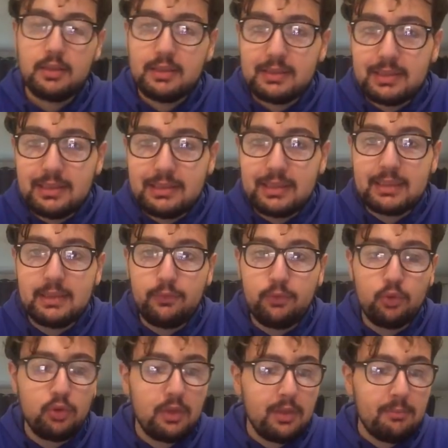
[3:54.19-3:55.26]
C'est ça qu'il
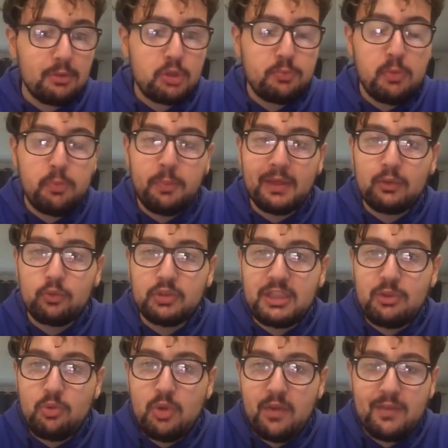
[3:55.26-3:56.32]
faut. Mais tu ne peux pas
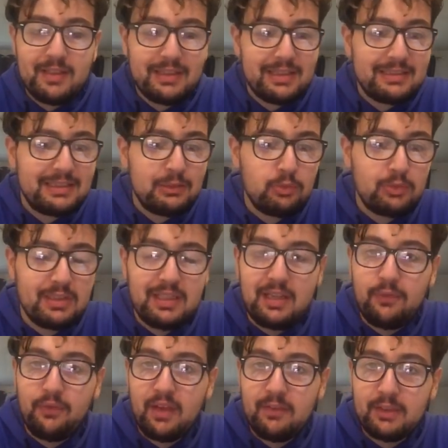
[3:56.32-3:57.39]
continuer avec la saison qu'il
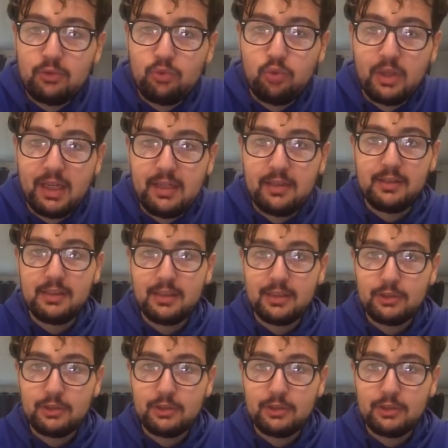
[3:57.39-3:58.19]
a fait avec Tourelle.